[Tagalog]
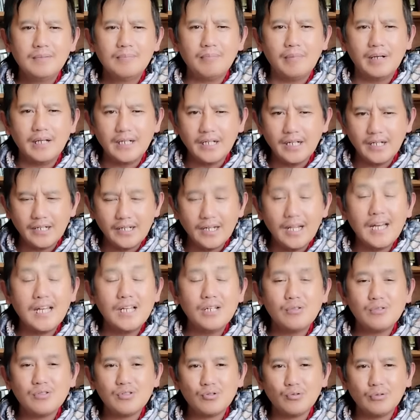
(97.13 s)
may
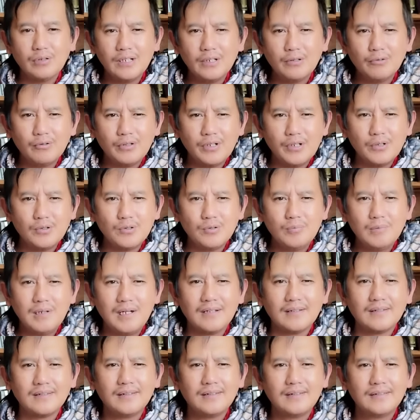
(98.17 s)
daydayo isunan no
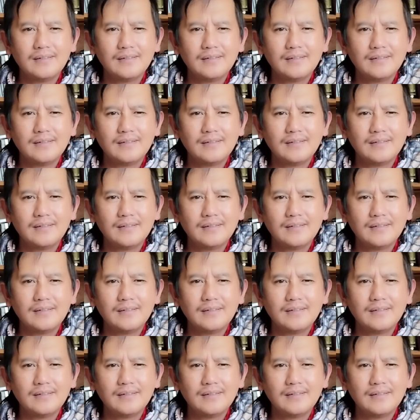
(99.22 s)
daduma.